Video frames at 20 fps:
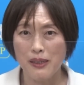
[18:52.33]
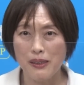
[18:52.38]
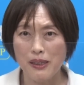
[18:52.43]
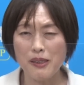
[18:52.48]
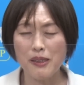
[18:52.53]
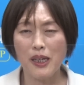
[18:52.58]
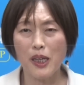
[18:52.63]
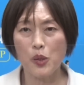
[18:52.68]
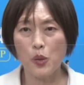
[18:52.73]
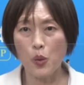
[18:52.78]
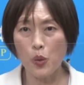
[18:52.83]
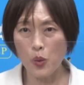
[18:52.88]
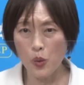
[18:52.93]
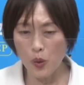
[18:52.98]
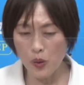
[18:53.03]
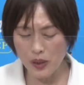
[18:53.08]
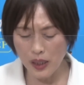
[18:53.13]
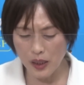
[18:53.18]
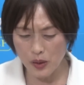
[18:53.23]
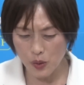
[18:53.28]
ですからあの
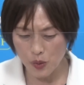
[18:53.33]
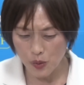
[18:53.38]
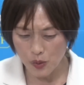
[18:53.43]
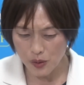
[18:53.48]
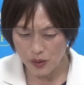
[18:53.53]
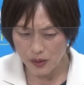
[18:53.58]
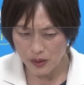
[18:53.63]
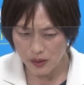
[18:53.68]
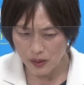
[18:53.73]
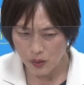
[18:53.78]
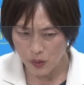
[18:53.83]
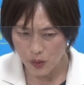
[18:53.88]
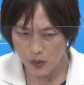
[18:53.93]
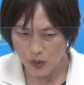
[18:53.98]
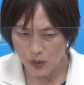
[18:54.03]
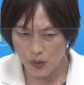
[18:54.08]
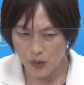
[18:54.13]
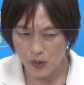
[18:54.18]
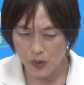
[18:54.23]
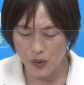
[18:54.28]
今回その高
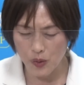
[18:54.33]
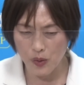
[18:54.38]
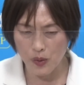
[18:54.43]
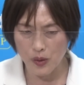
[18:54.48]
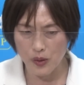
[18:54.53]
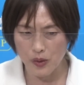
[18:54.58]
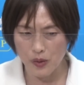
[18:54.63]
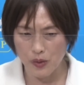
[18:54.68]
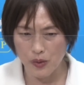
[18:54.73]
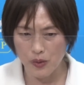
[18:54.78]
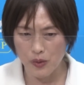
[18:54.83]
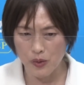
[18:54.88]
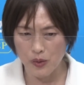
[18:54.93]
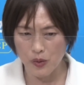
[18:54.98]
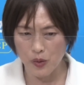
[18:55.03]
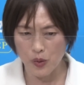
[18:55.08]
等教育